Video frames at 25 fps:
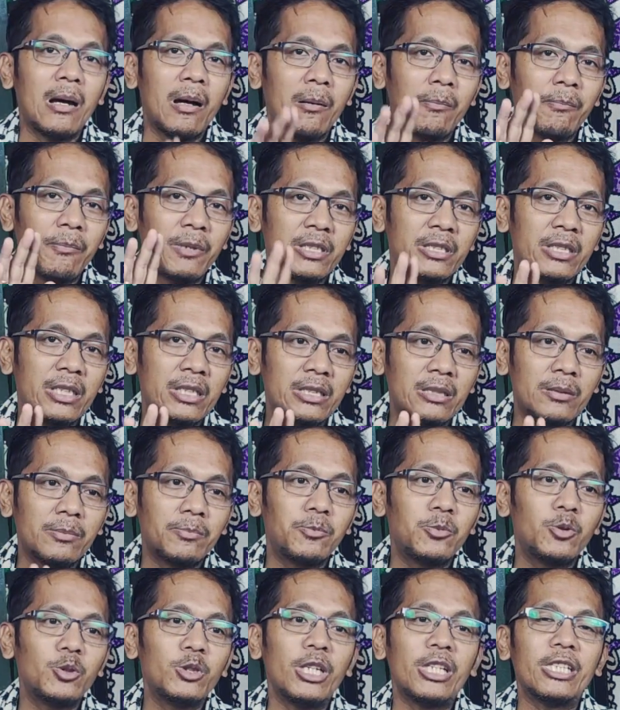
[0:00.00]
Persis
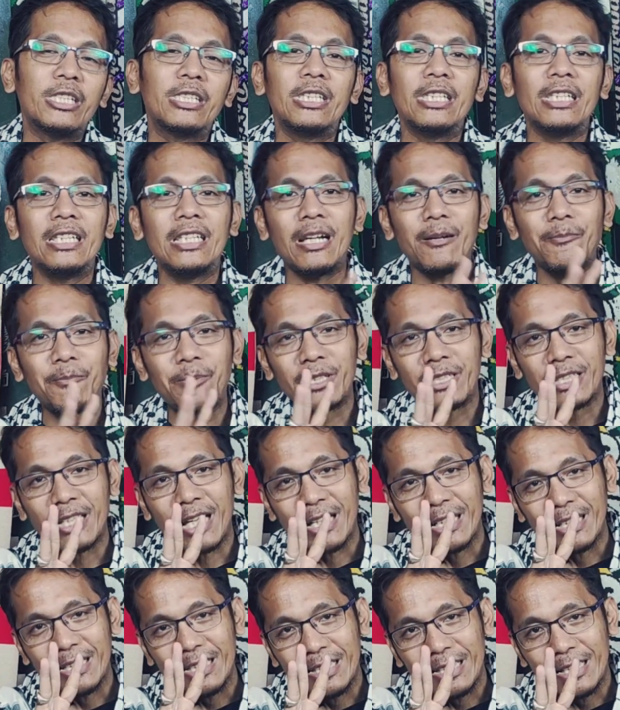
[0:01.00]
punya tiga
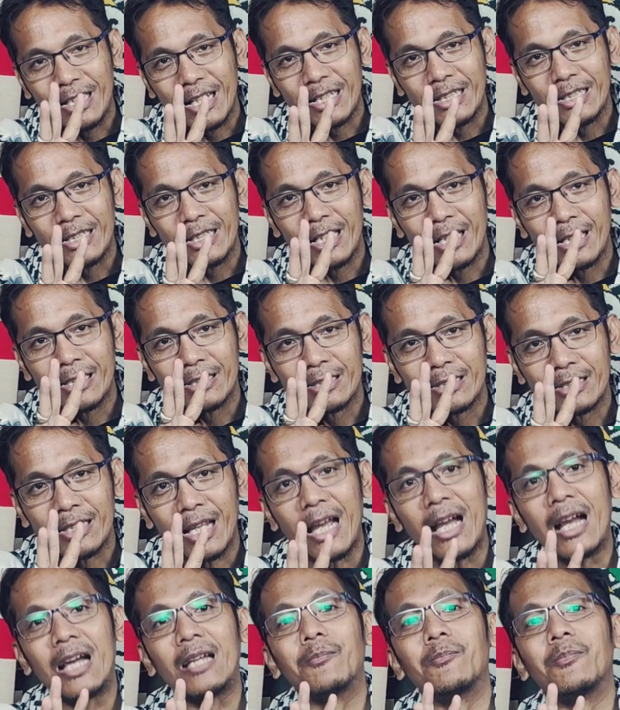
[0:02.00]
pertandingan yang
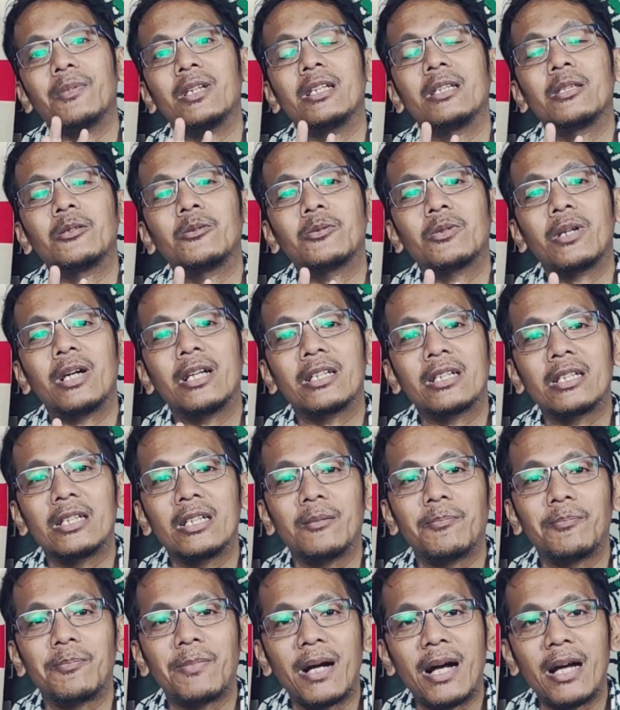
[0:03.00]
sangat menentukan ke
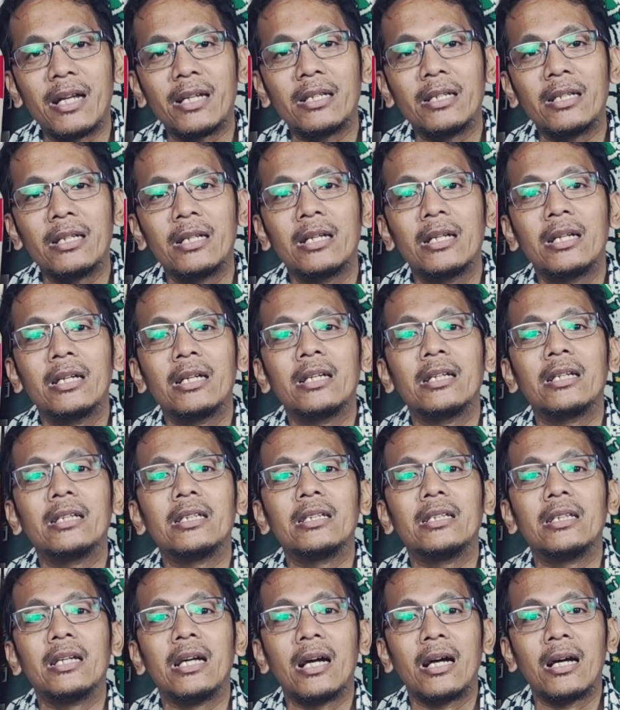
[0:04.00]
depan,
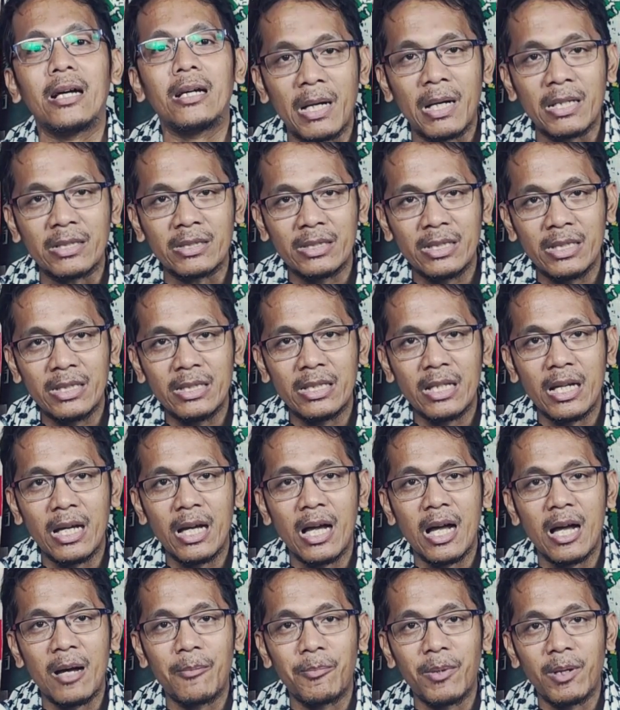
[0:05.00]
yang pastinya
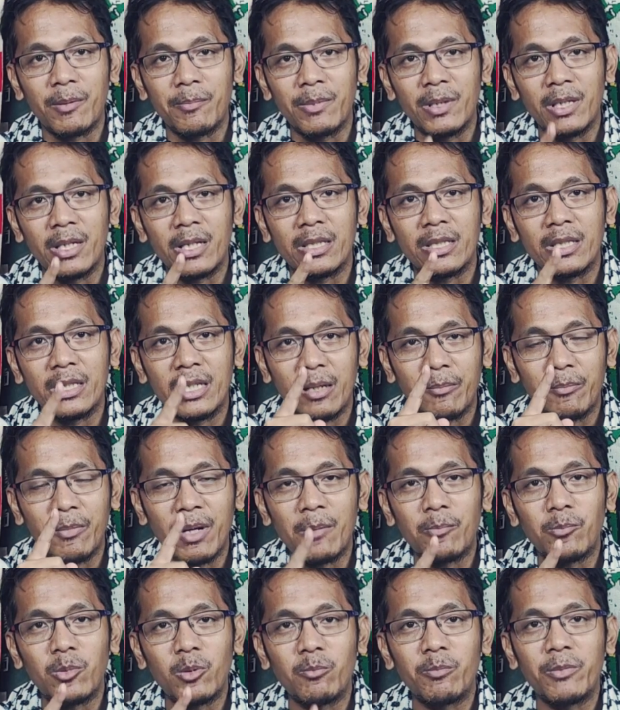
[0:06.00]
apabila tidak
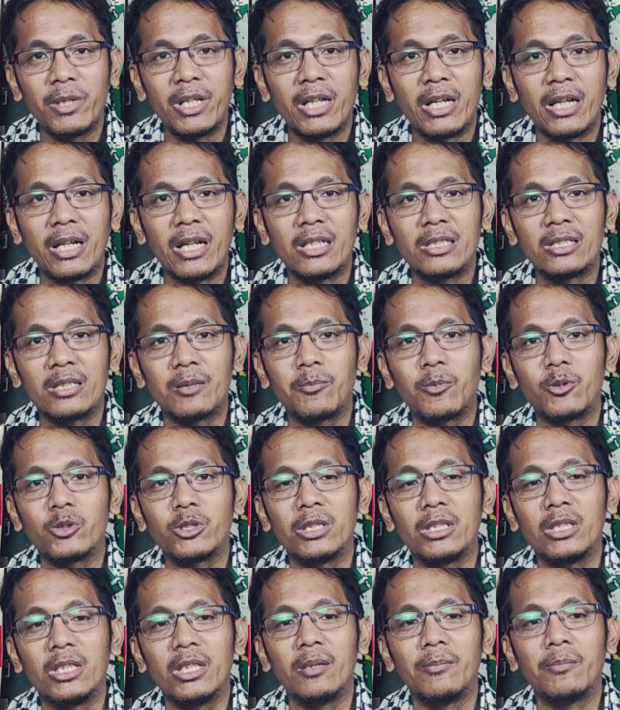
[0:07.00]
mampu memberikan hasil
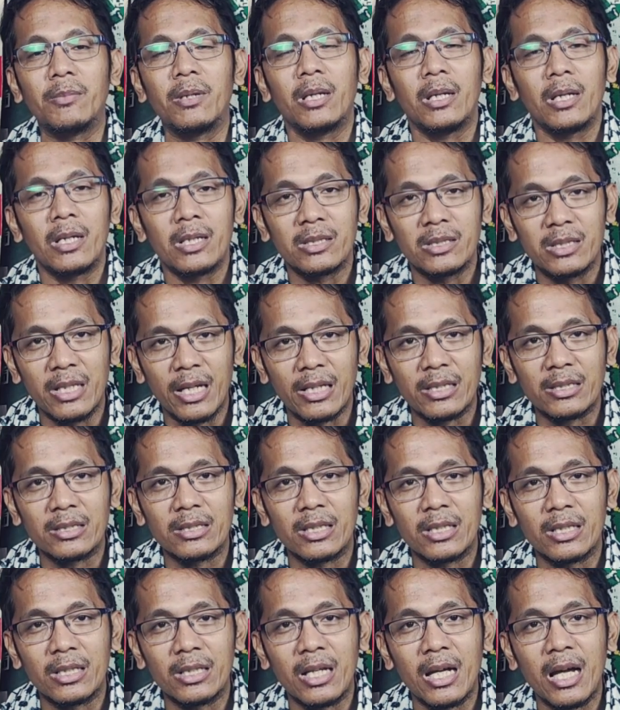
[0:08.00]
positif,
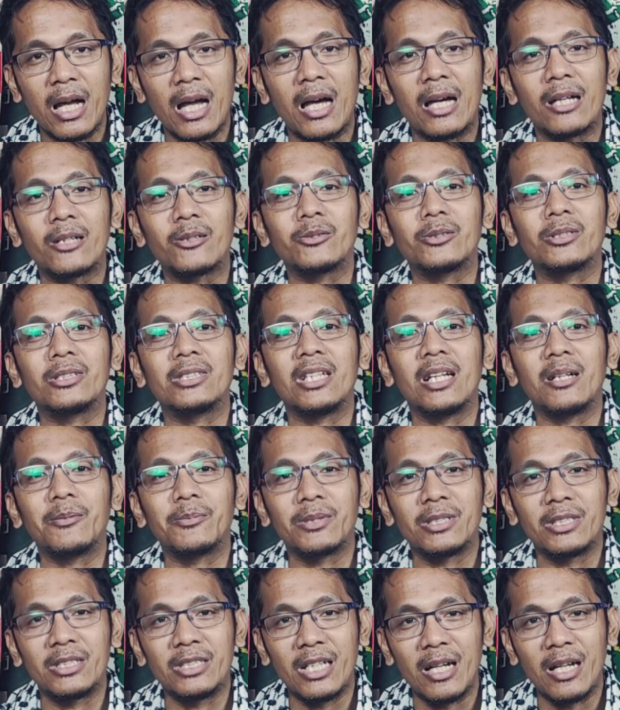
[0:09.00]
Jackson harus
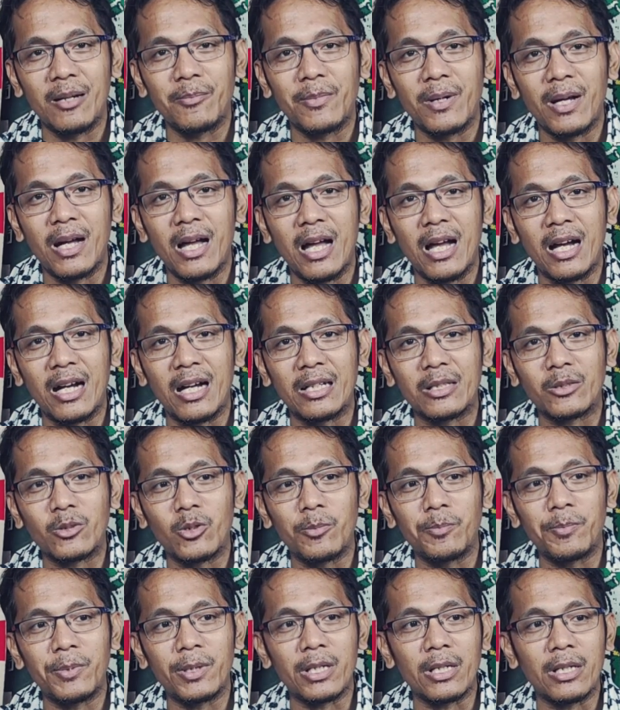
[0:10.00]
siap-siap angkat
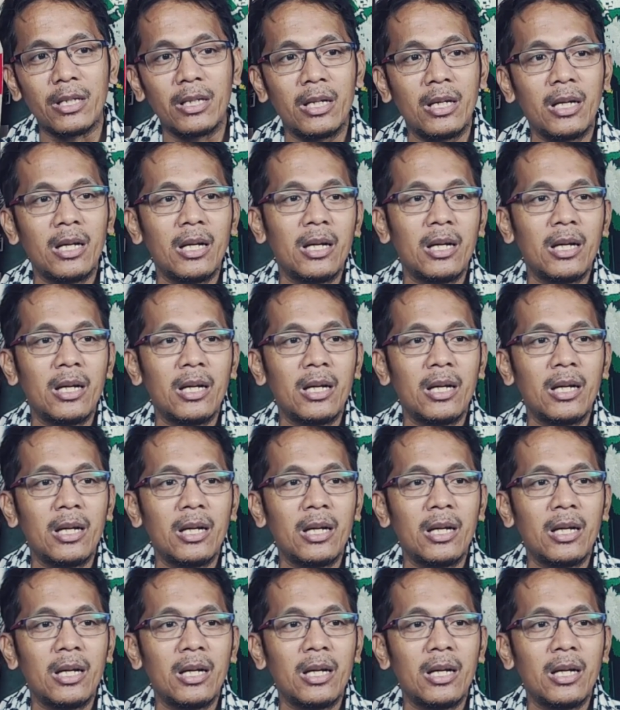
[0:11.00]
koper.